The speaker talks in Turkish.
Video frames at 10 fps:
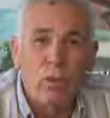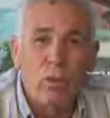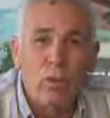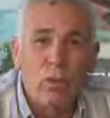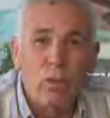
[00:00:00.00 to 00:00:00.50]
ve
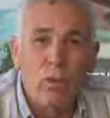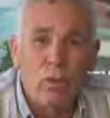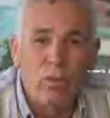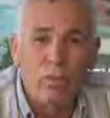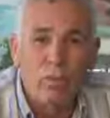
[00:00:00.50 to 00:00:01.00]
Ürdün'ün
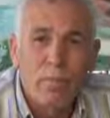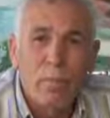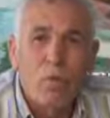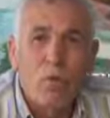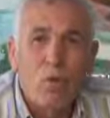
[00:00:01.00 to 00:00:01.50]

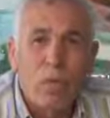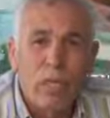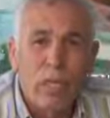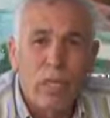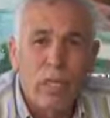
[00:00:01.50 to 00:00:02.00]

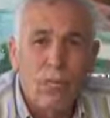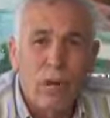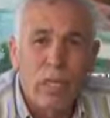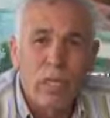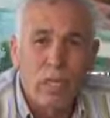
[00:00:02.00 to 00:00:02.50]
vuracağını
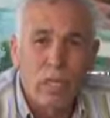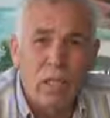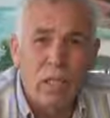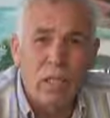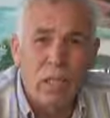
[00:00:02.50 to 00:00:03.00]
ifade
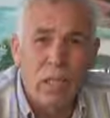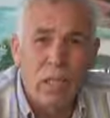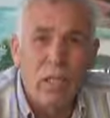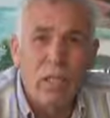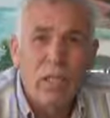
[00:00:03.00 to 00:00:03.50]
ettiklerinde